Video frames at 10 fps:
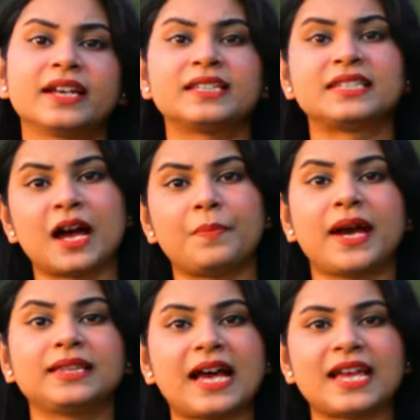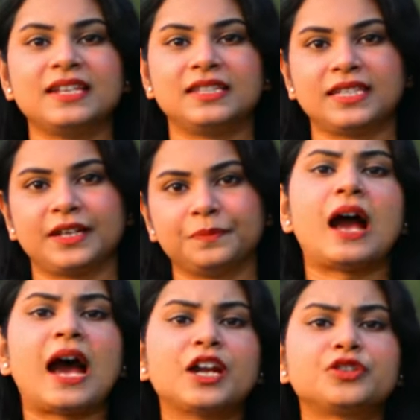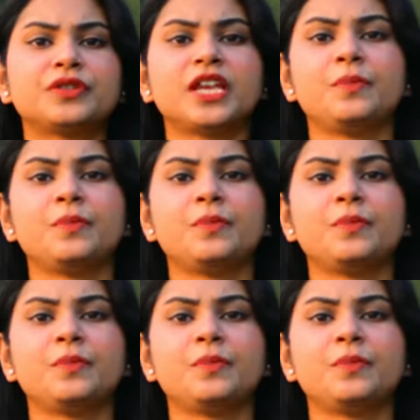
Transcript: থেকে যা পায় তাই নিচ্ছে আর যদি